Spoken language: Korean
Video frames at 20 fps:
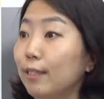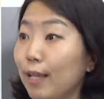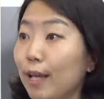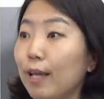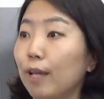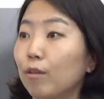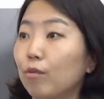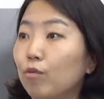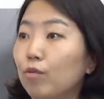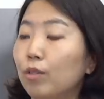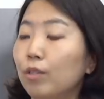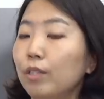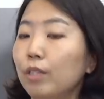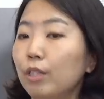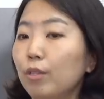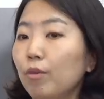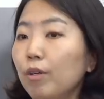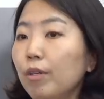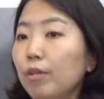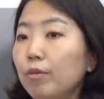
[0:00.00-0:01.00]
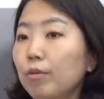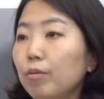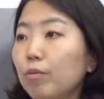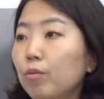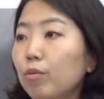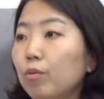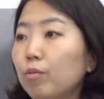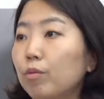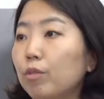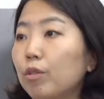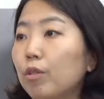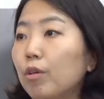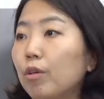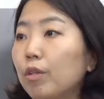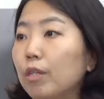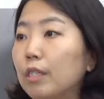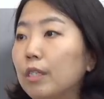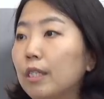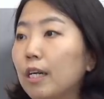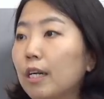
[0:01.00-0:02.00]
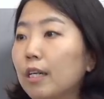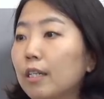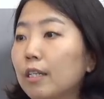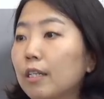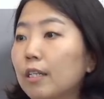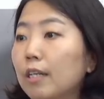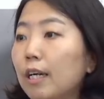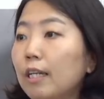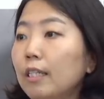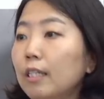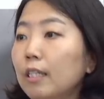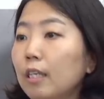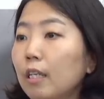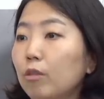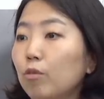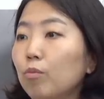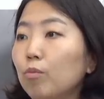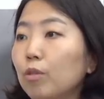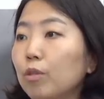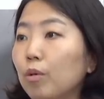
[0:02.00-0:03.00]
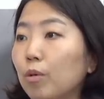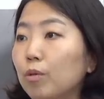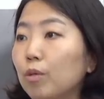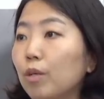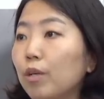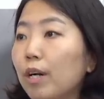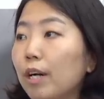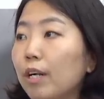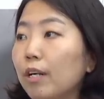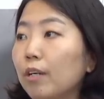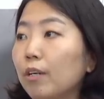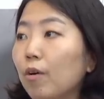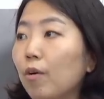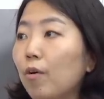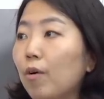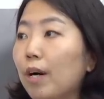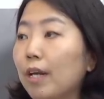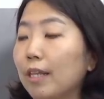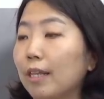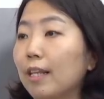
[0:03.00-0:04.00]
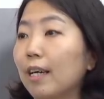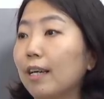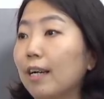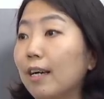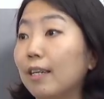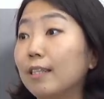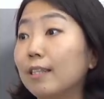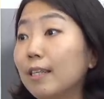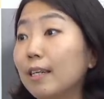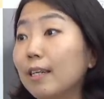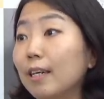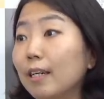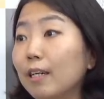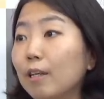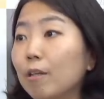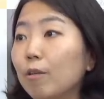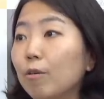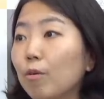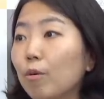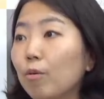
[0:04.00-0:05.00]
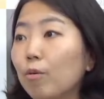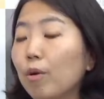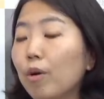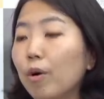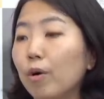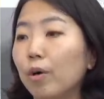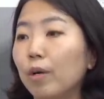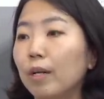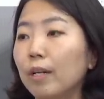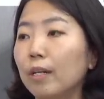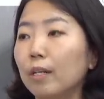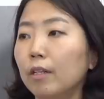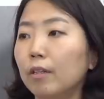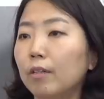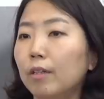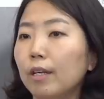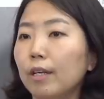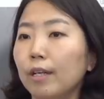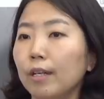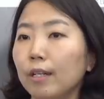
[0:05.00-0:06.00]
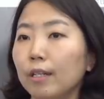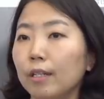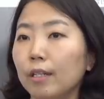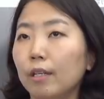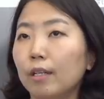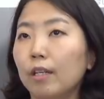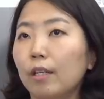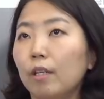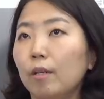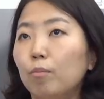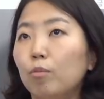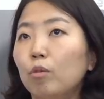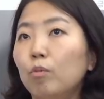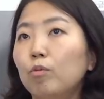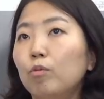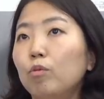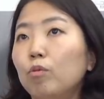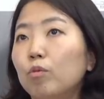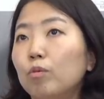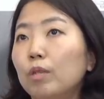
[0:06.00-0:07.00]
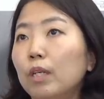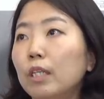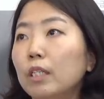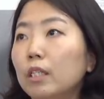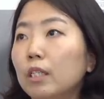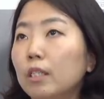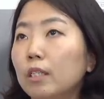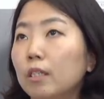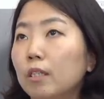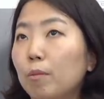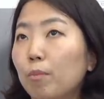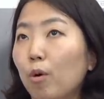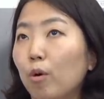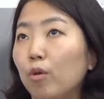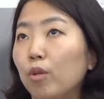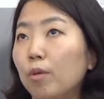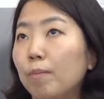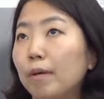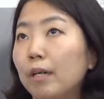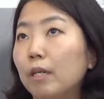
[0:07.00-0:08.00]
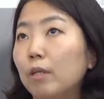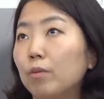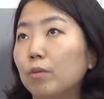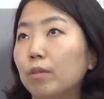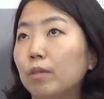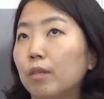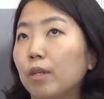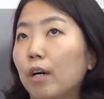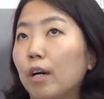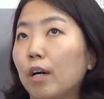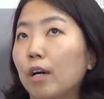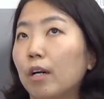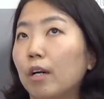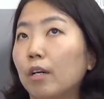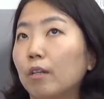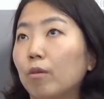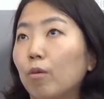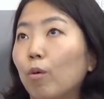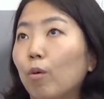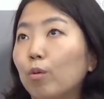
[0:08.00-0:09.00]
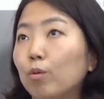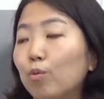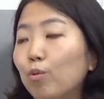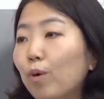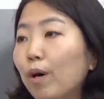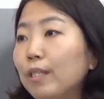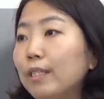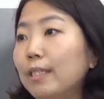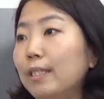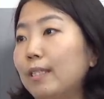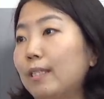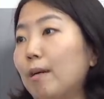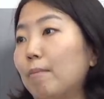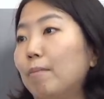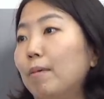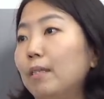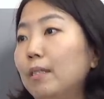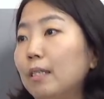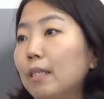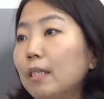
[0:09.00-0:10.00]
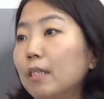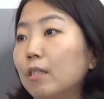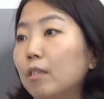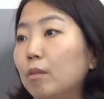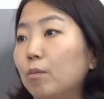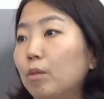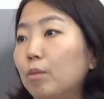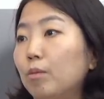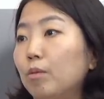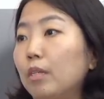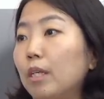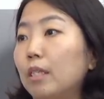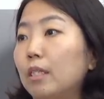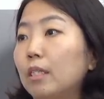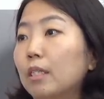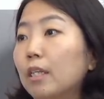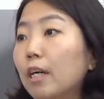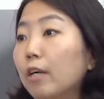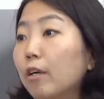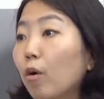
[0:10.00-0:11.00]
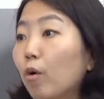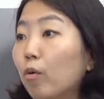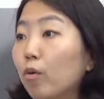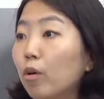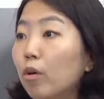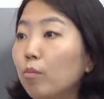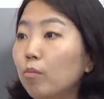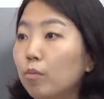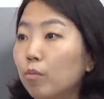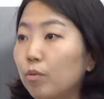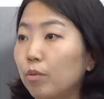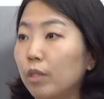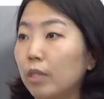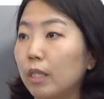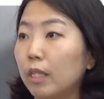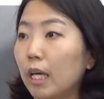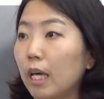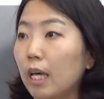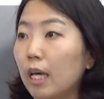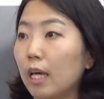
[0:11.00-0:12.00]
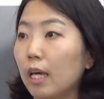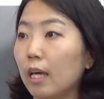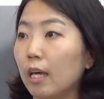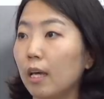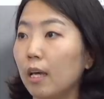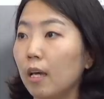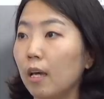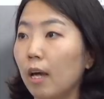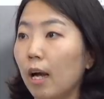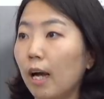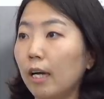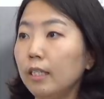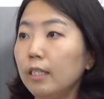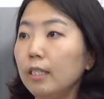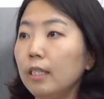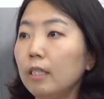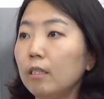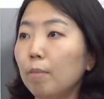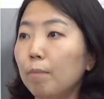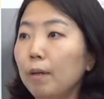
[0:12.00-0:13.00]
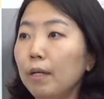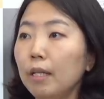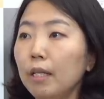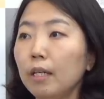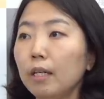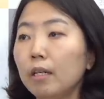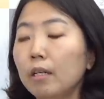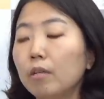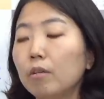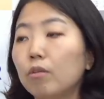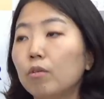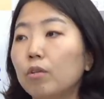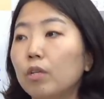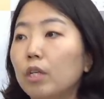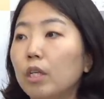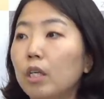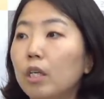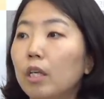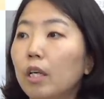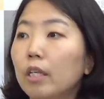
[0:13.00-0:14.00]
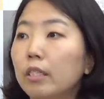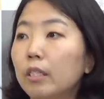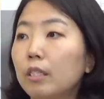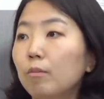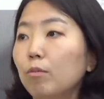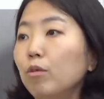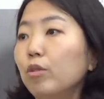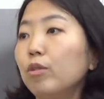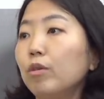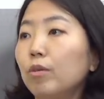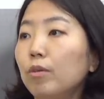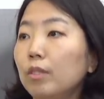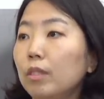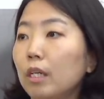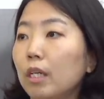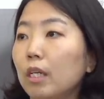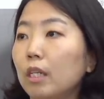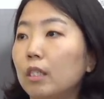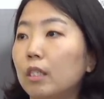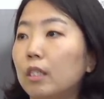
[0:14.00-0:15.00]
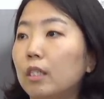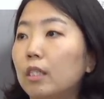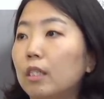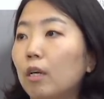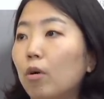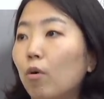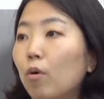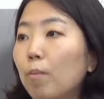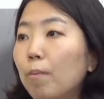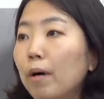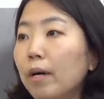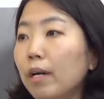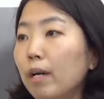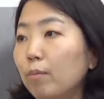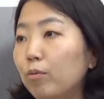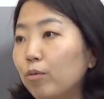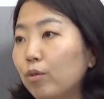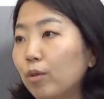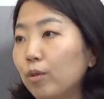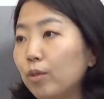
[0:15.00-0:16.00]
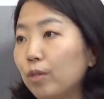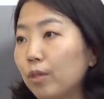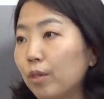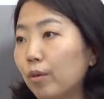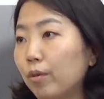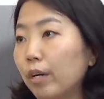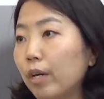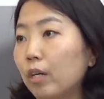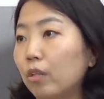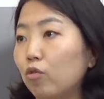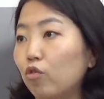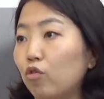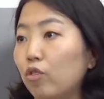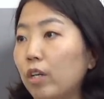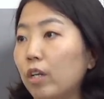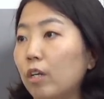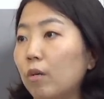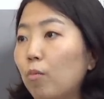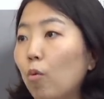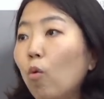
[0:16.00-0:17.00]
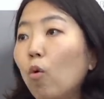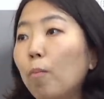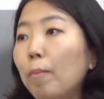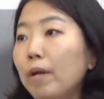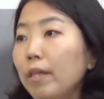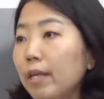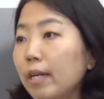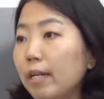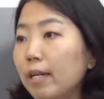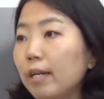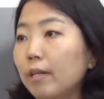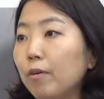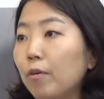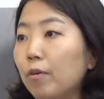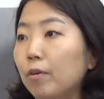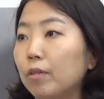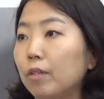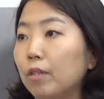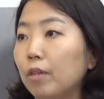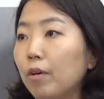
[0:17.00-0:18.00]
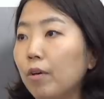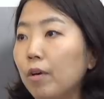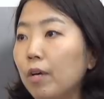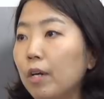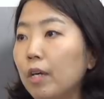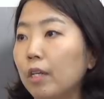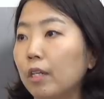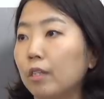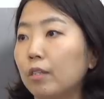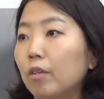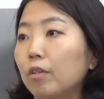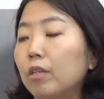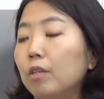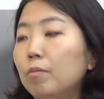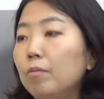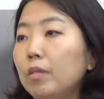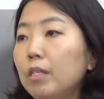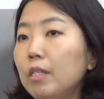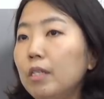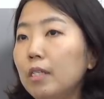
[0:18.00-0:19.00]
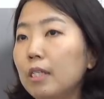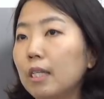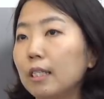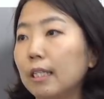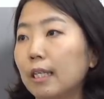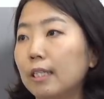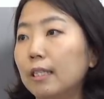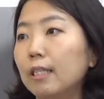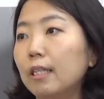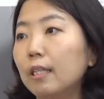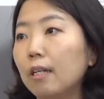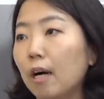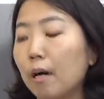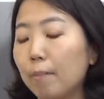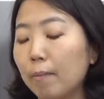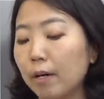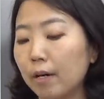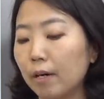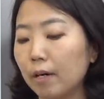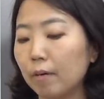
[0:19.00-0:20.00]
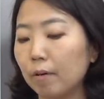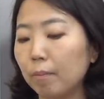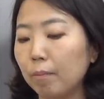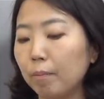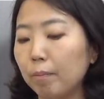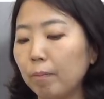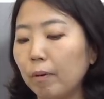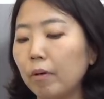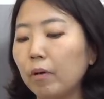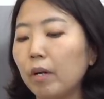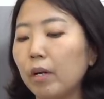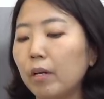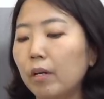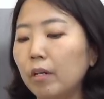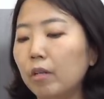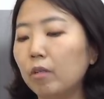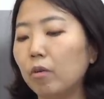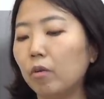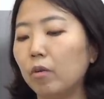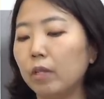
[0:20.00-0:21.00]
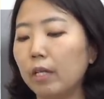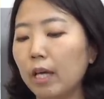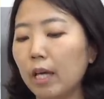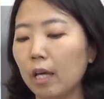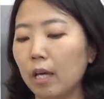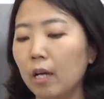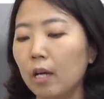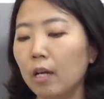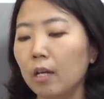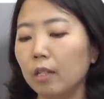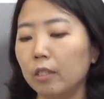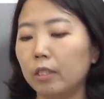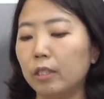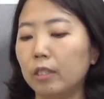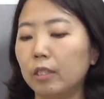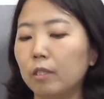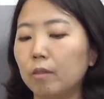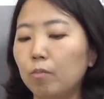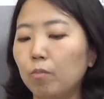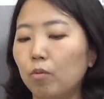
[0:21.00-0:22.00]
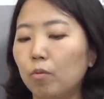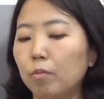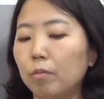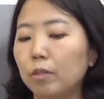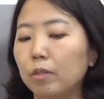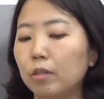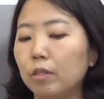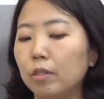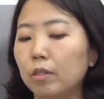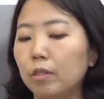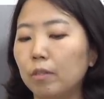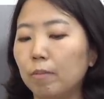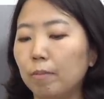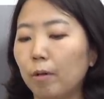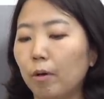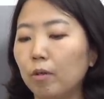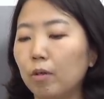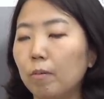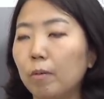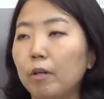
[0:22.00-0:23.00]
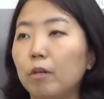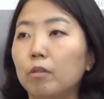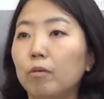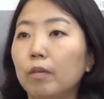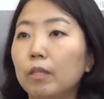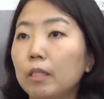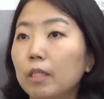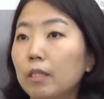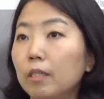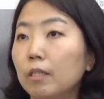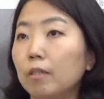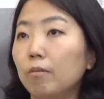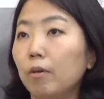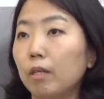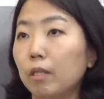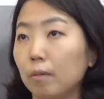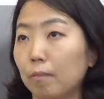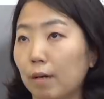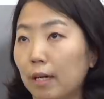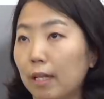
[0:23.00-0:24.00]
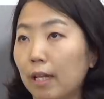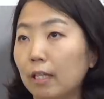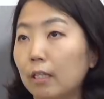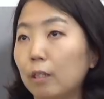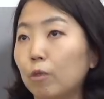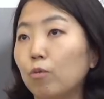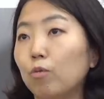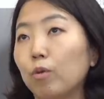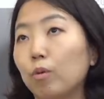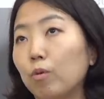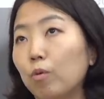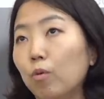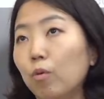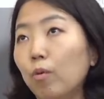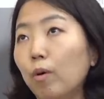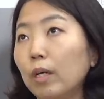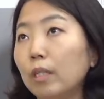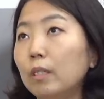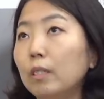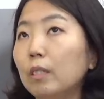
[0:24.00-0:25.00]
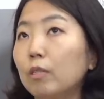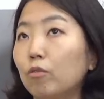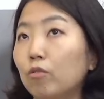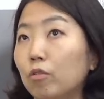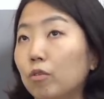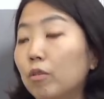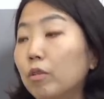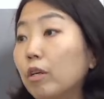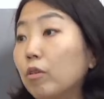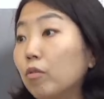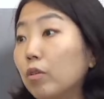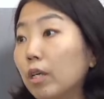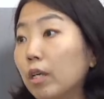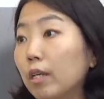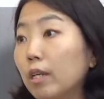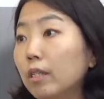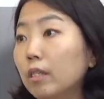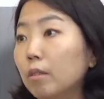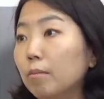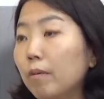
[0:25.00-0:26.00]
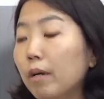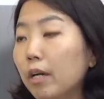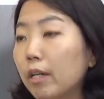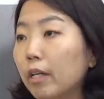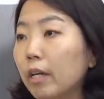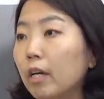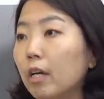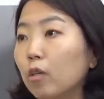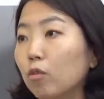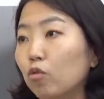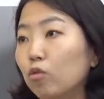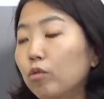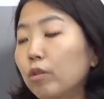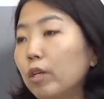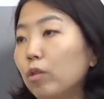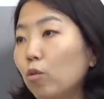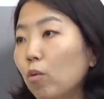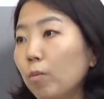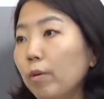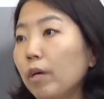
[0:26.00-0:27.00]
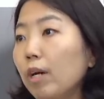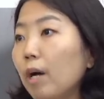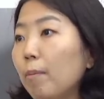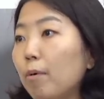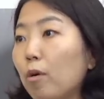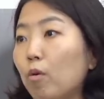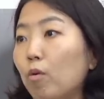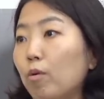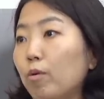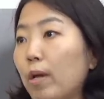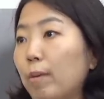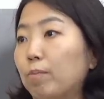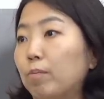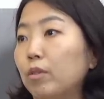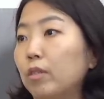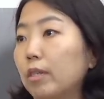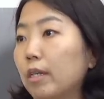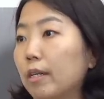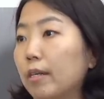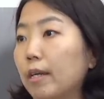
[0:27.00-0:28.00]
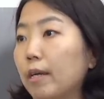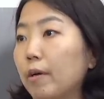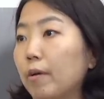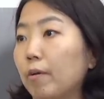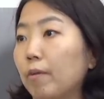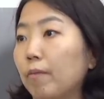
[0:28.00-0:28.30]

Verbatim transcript: 네, 예. 굳이 음. 10월 정도부터 인상을 하는 게 좀 더 적절할 것 같다라는 생각이 있는 거고요. 음. 근데 이 부분도 사실 근데 변이 바이러스가 더 좋아질지 나빠질지 사실 그 부분 예측하기 어려운 부분인데 네. 하늘에서 판단하는 거는 이게 실물 경제에 진짜 얼마나 부정적인 영향을 주냐를 보고 판단을 할 거거든요. 음. 네. 그래서 금리 인상 자체를 아마 평가를 하는 건데 지금 보면은 변이 바이러스 확산 많아지고 있고 확진자 수 늘어나고 있긴 하지만 국내 소비가 별로 나쁘지가 않아요.